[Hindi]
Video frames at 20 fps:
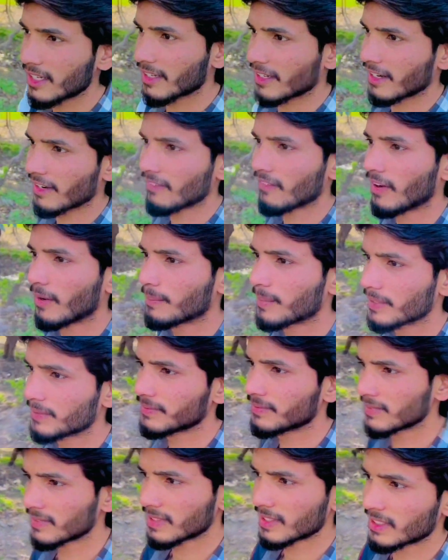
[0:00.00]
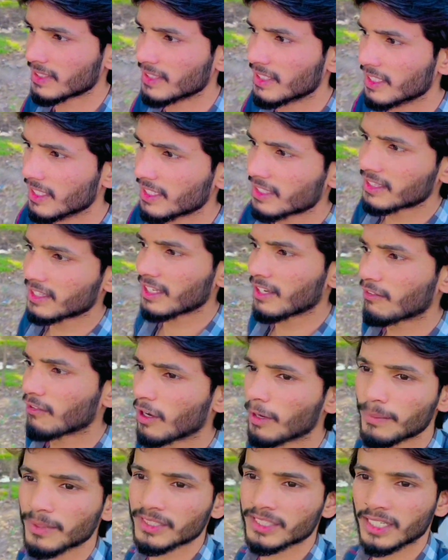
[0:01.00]
लग रहा है वहाँ पे देखते हैं
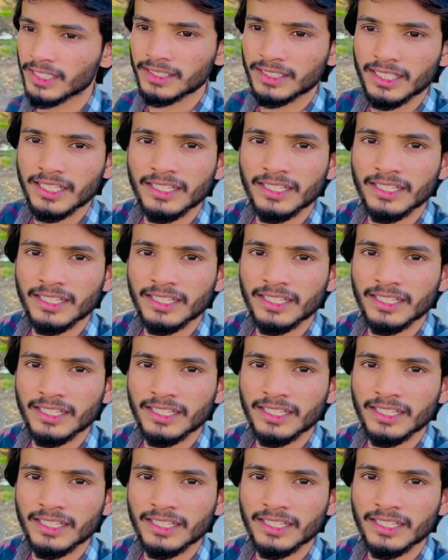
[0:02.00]
वहाँ पे जाते